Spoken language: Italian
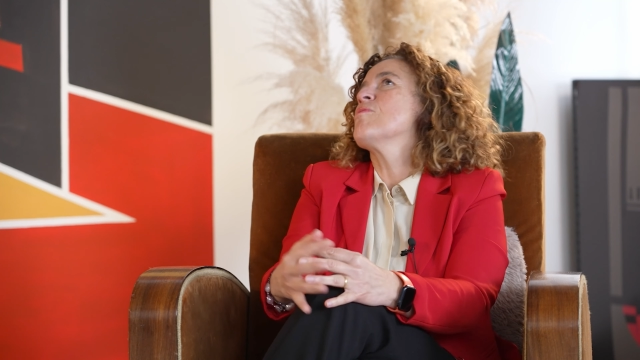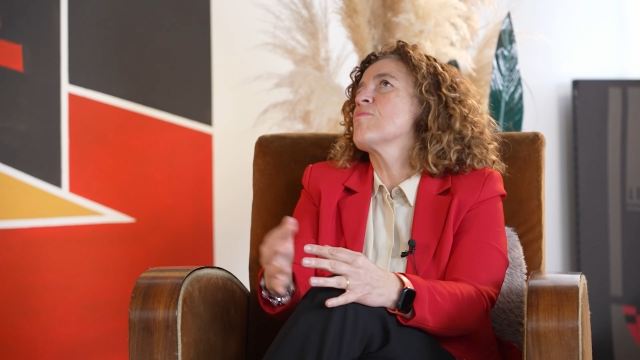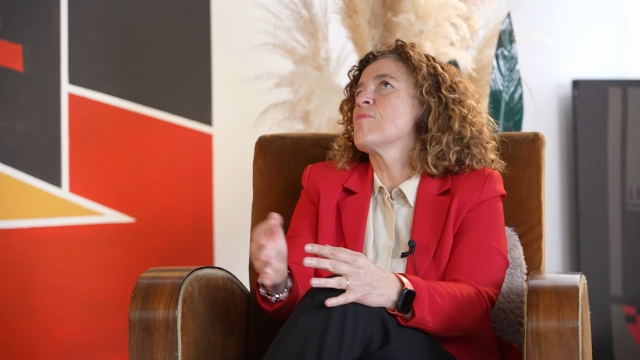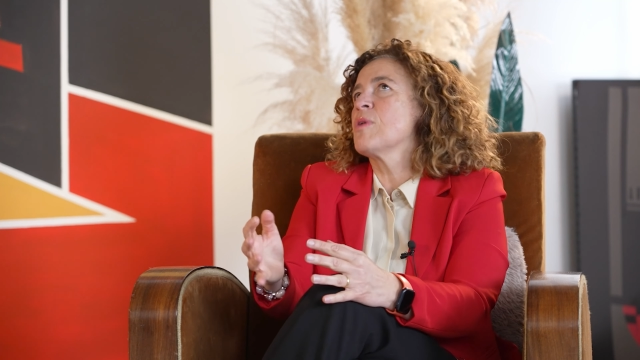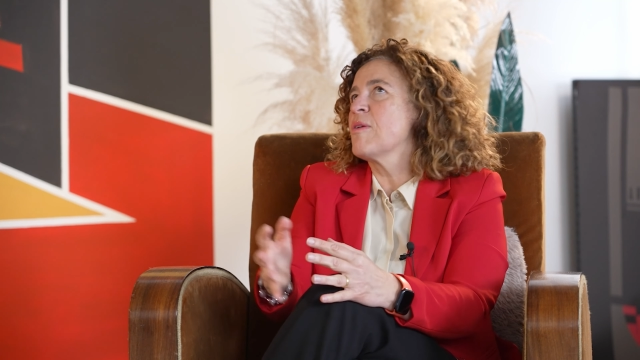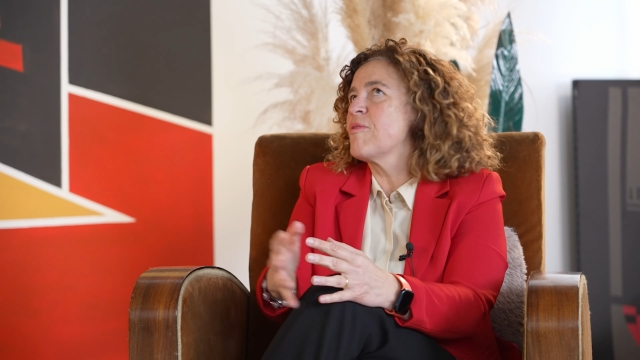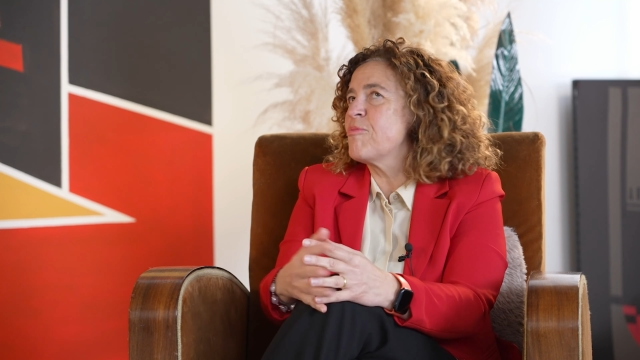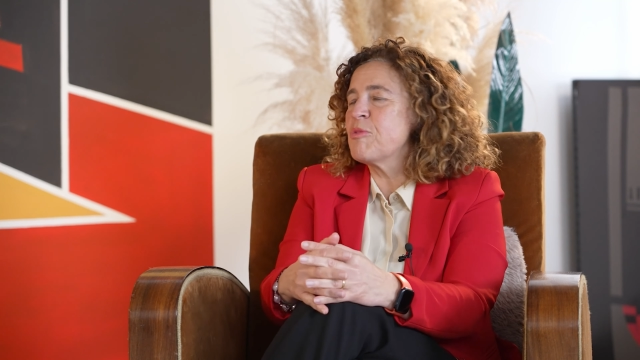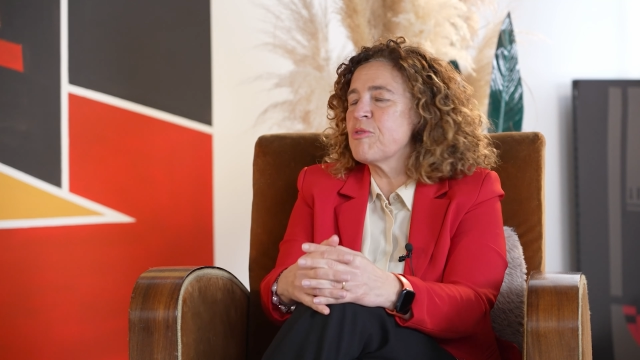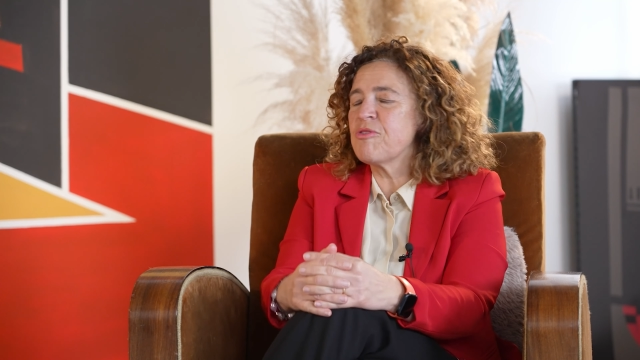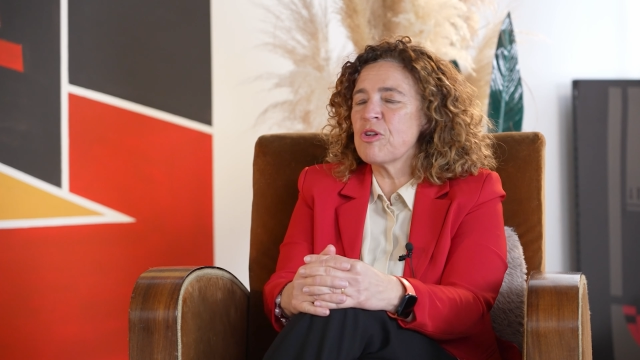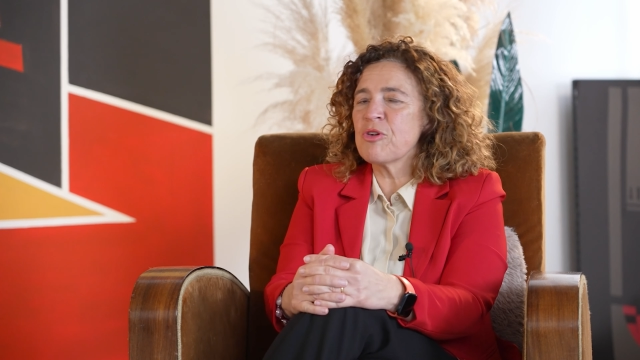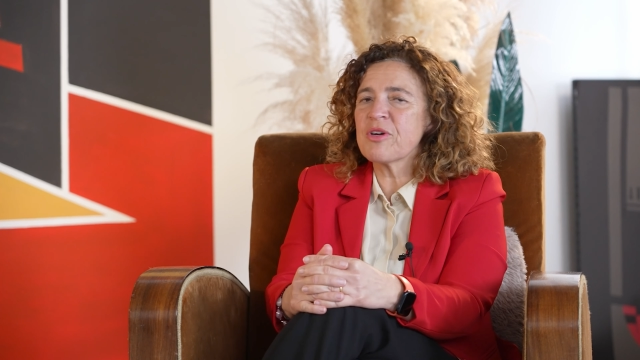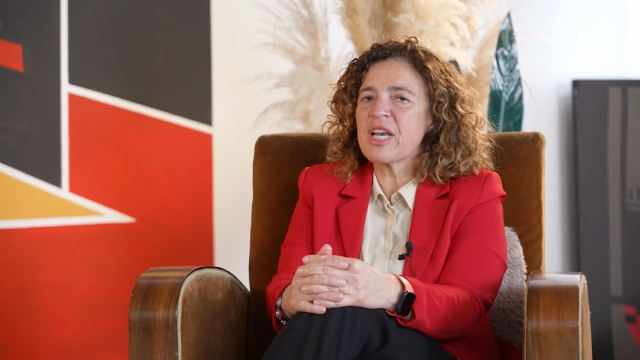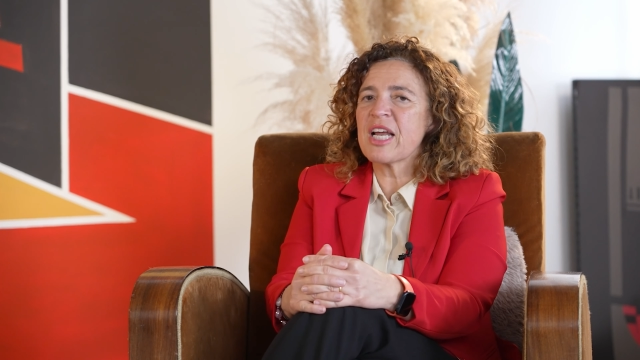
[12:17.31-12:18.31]
M mio
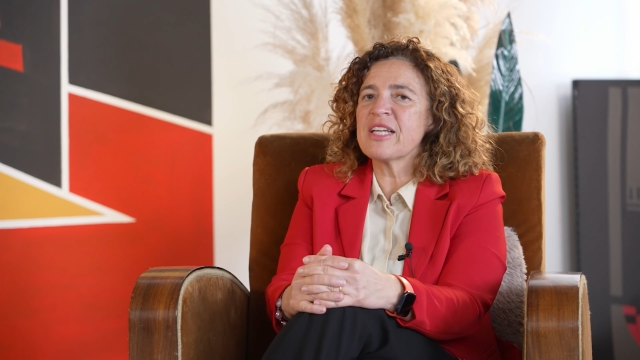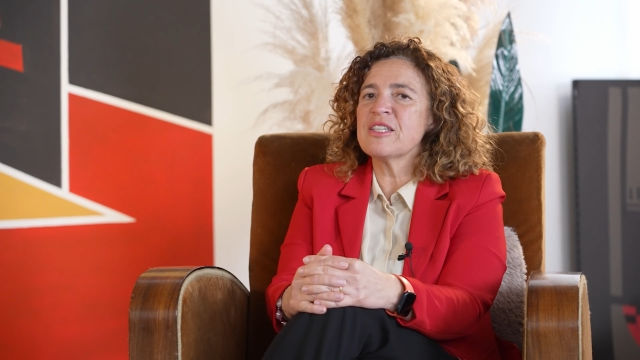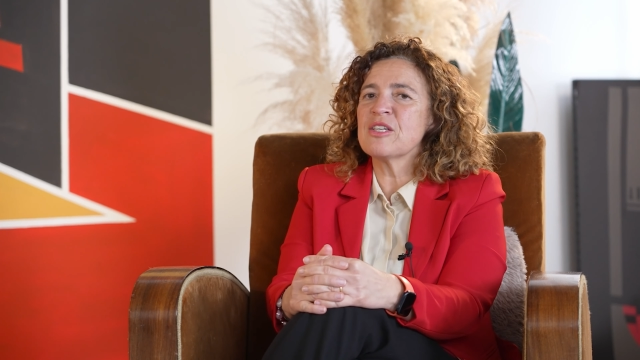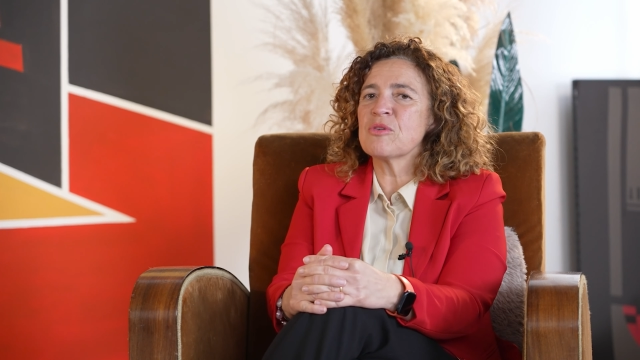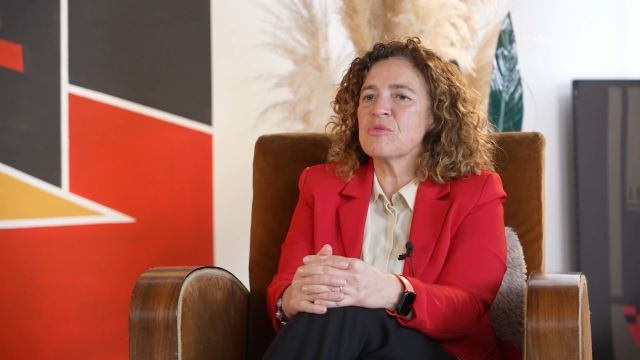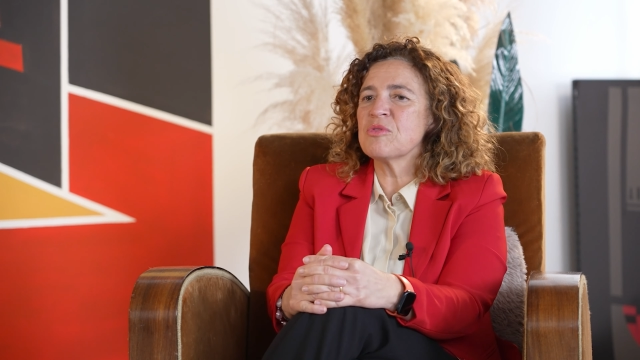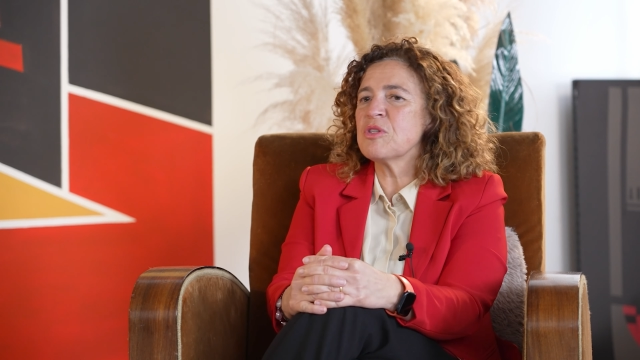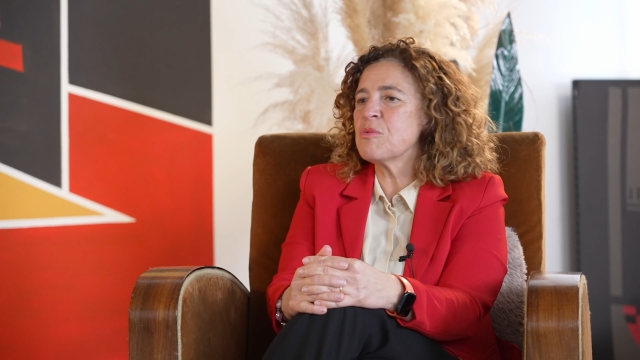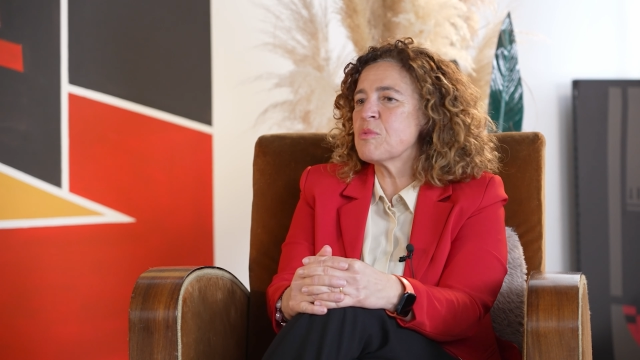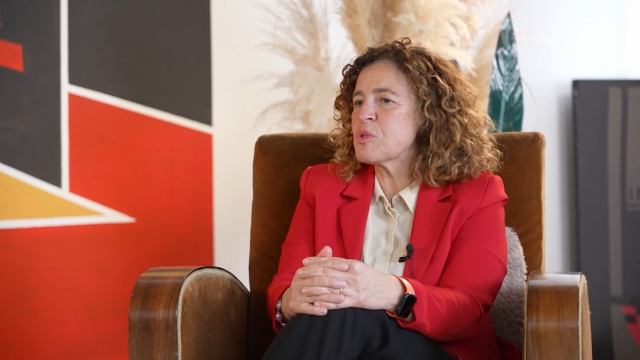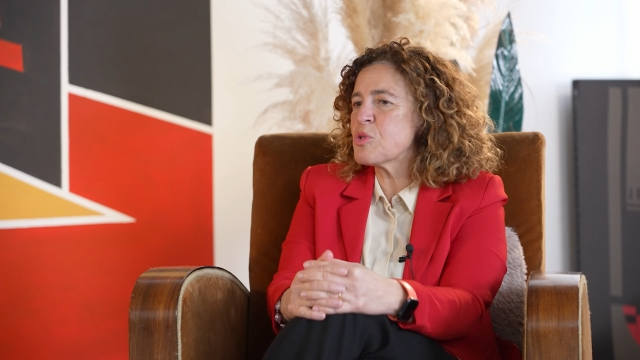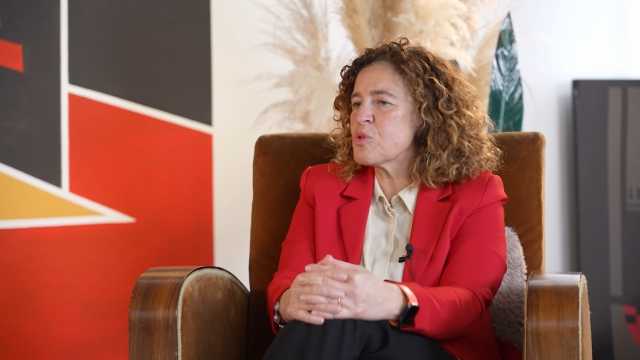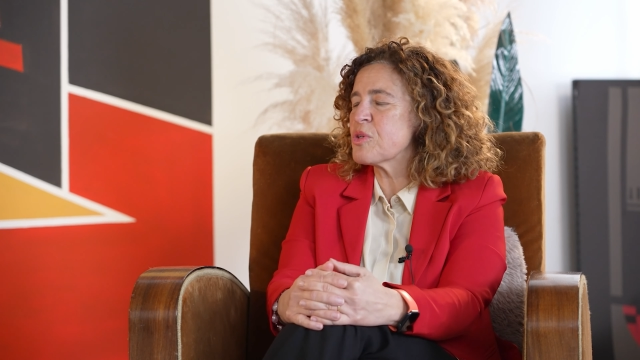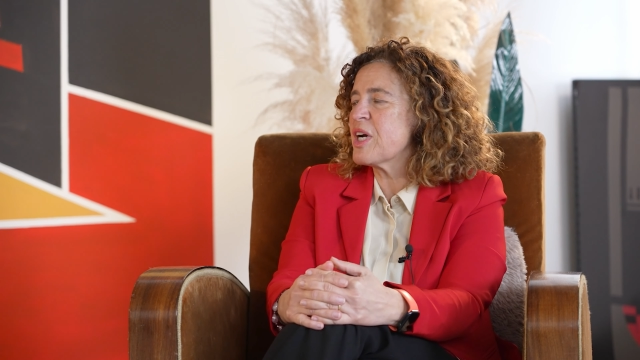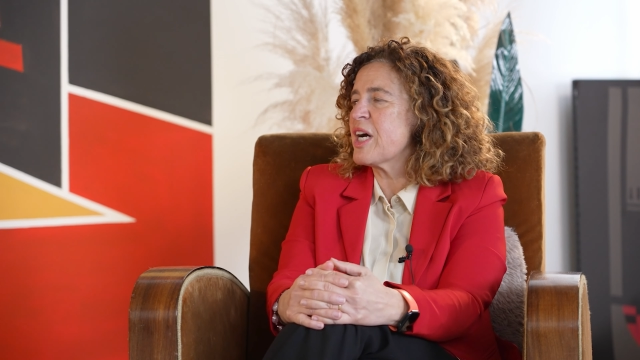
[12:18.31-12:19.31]
figlio grande continua a
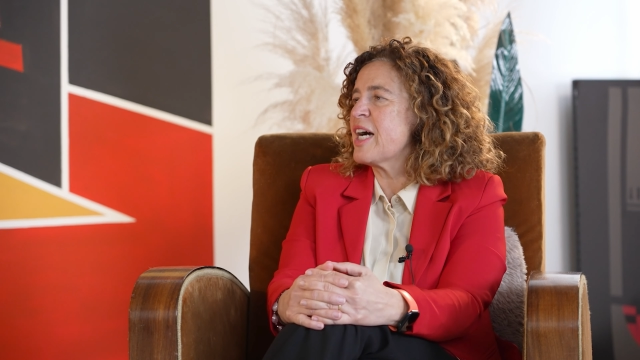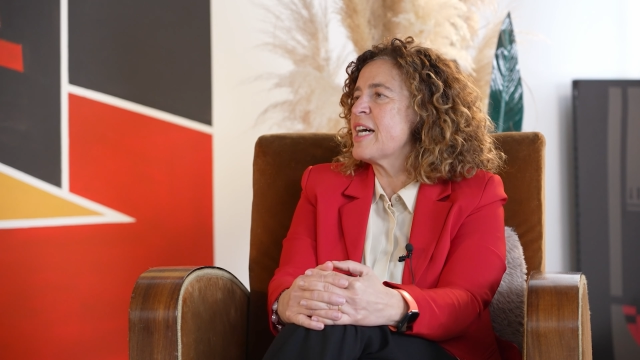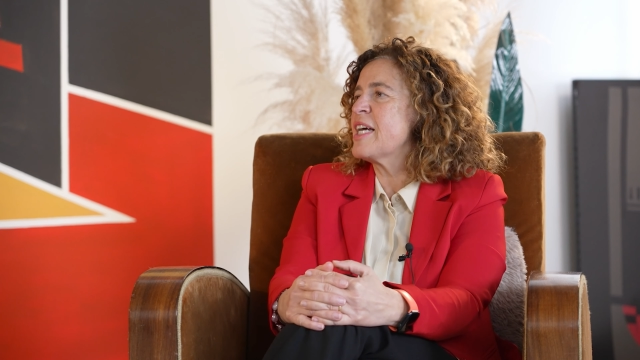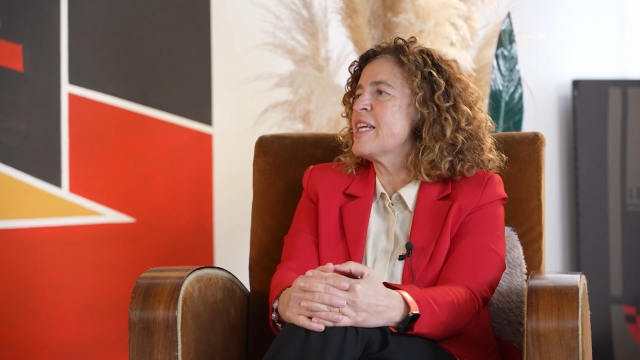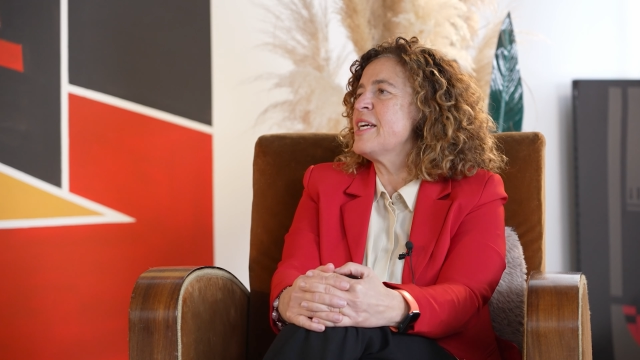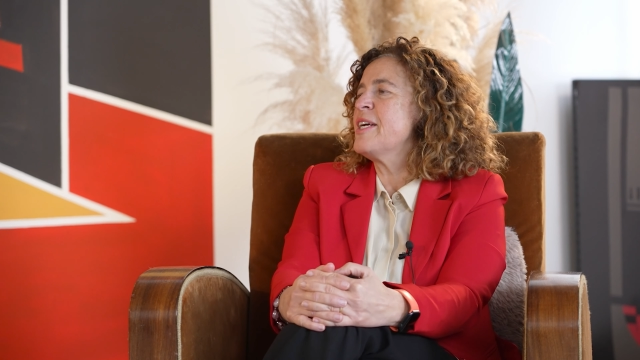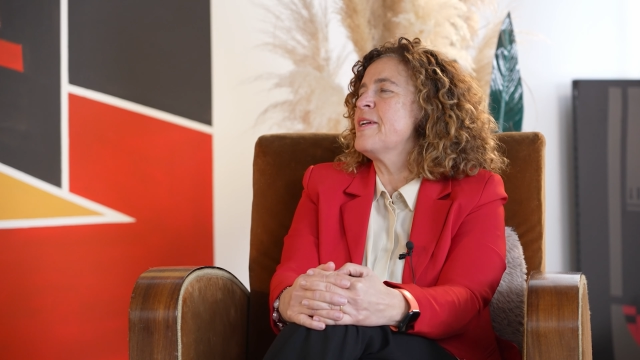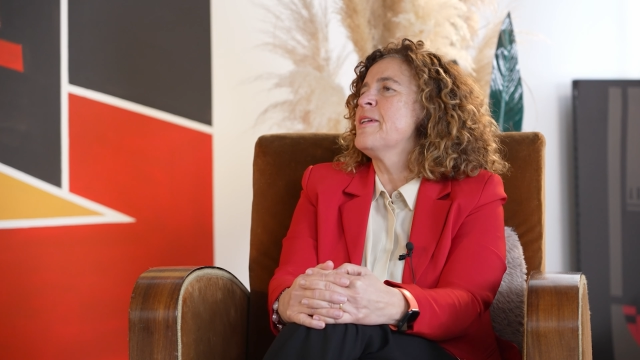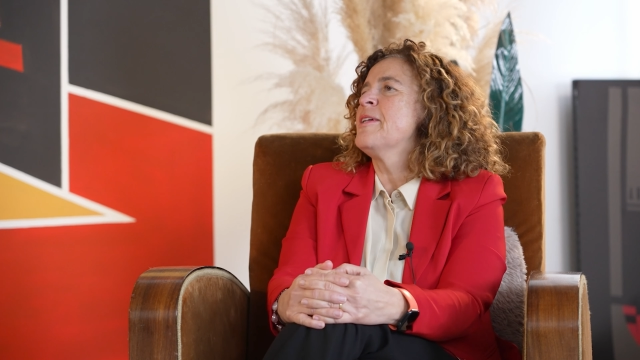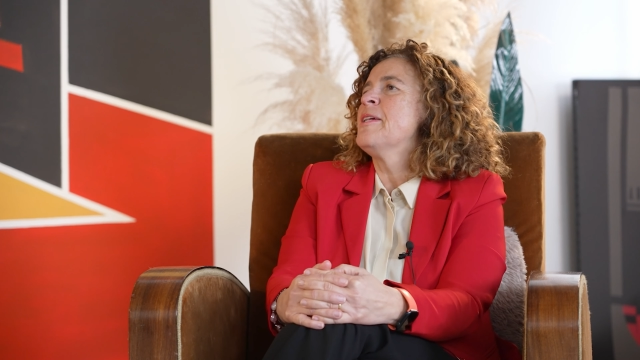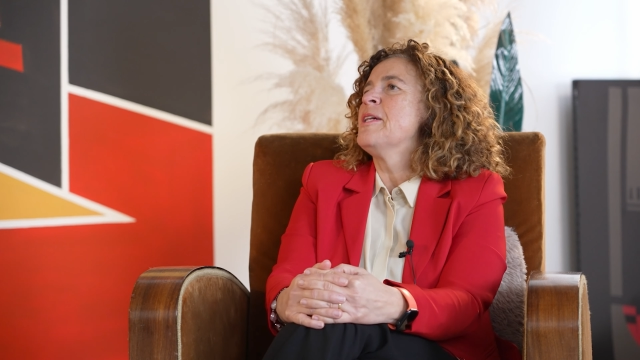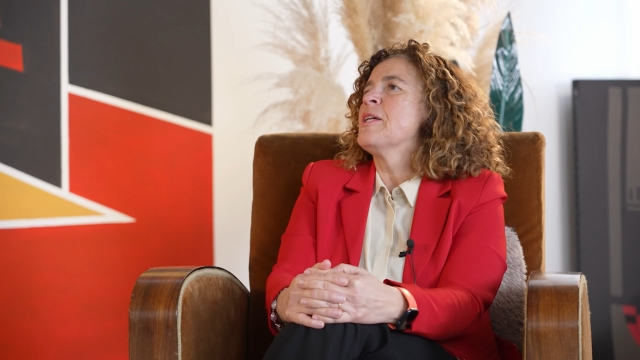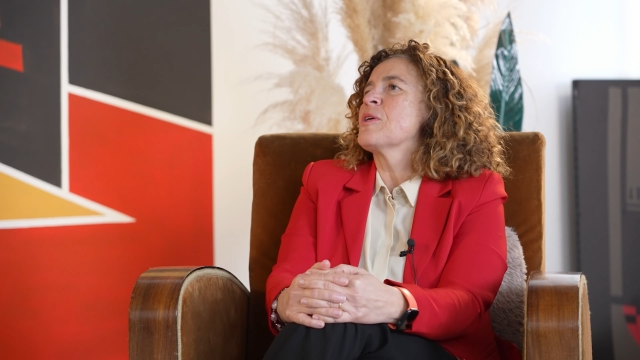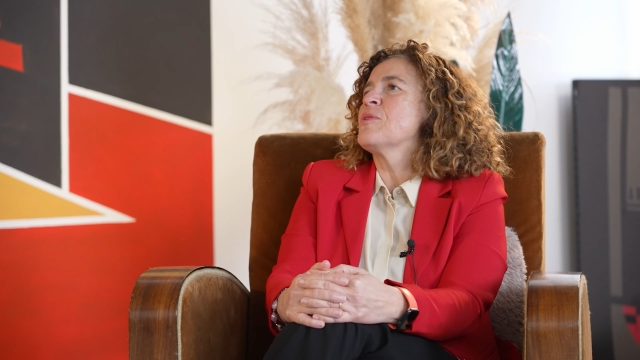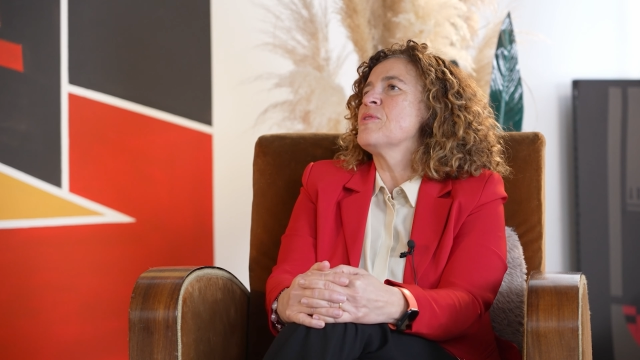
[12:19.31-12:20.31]
giocare, okay.